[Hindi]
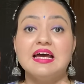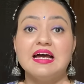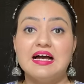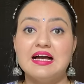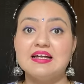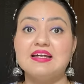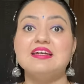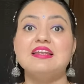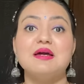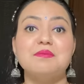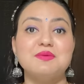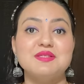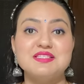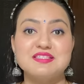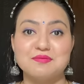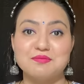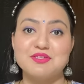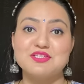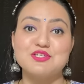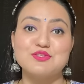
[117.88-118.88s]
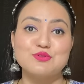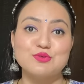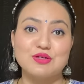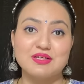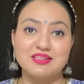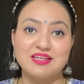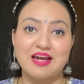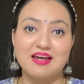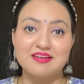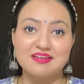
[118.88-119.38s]
अगर आप इन सभी चीज़ों का
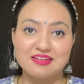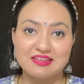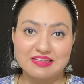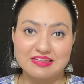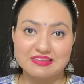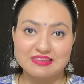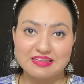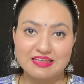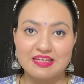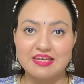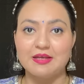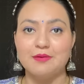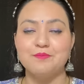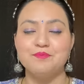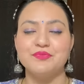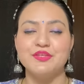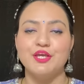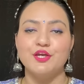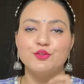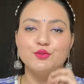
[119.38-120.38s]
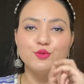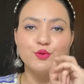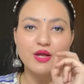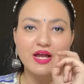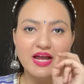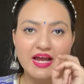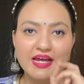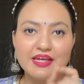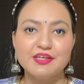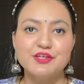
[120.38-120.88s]
ध्यान रख लेते हैं तो
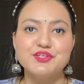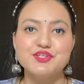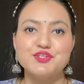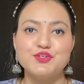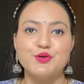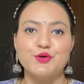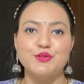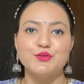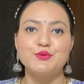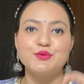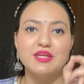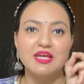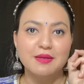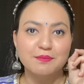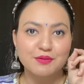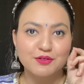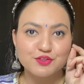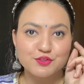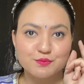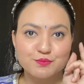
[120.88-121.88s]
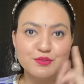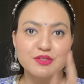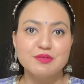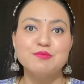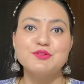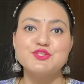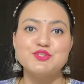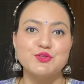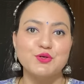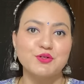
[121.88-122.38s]
आई अश्योर यू कि आपके जो प्री
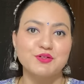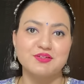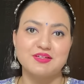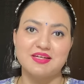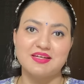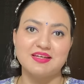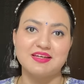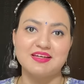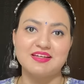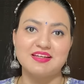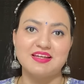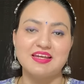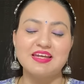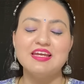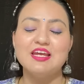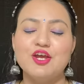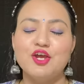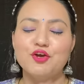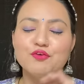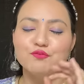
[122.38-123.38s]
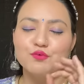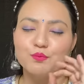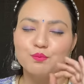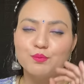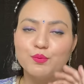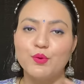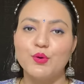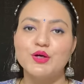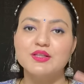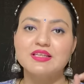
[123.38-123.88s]
मेच्योर ग्रे हेयर हैं वो
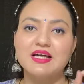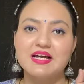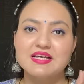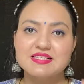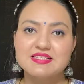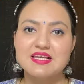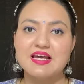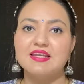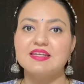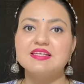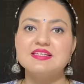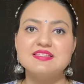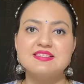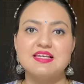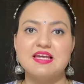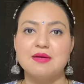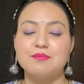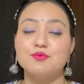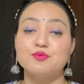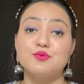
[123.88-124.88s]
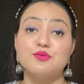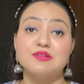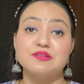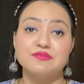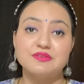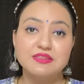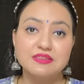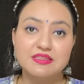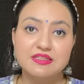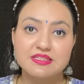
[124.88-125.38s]
बहुत आसानी से आप उनको
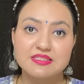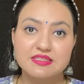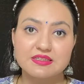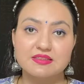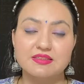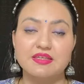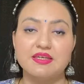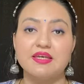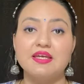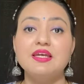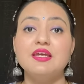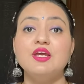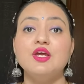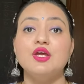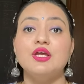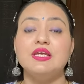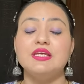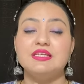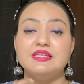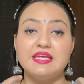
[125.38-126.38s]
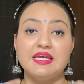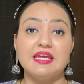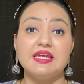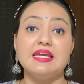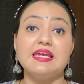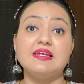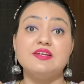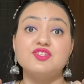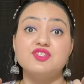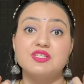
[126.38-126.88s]
रिवर्ट कर सकते हैं ये
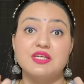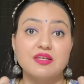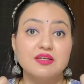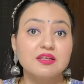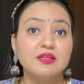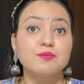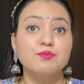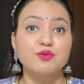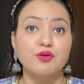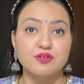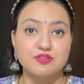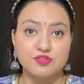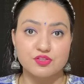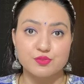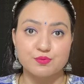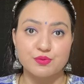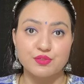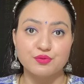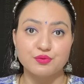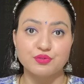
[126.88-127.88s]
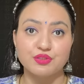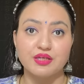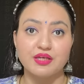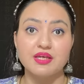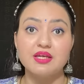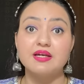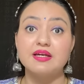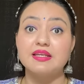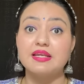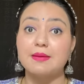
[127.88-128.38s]
एक जेनेटिक प्रोसेस भी होता है
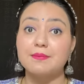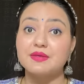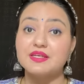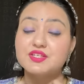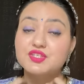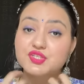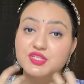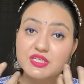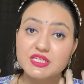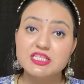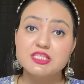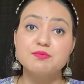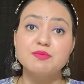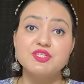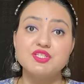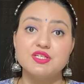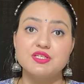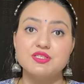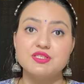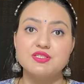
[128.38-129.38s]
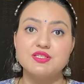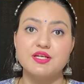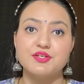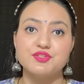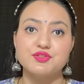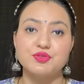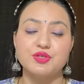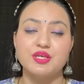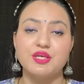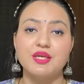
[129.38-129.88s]
अगर आपके जीन्स में चेंजेस आ
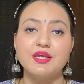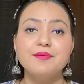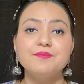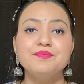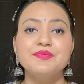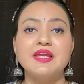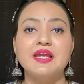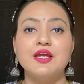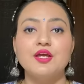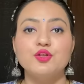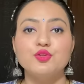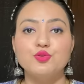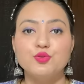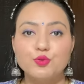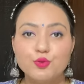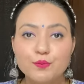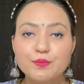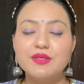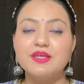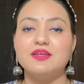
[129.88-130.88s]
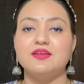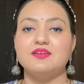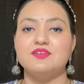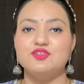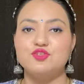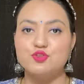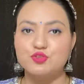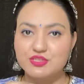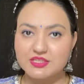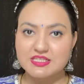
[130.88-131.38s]
चुके हैं तो भी
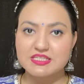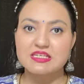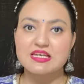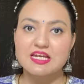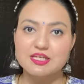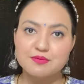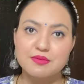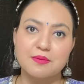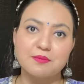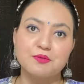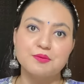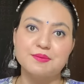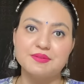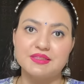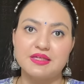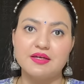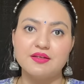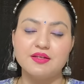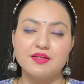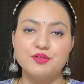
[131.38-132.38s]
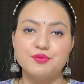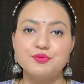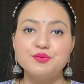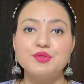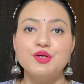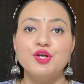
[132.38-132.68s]
जो चीज़ें आज मैं आपको बता रही हूँ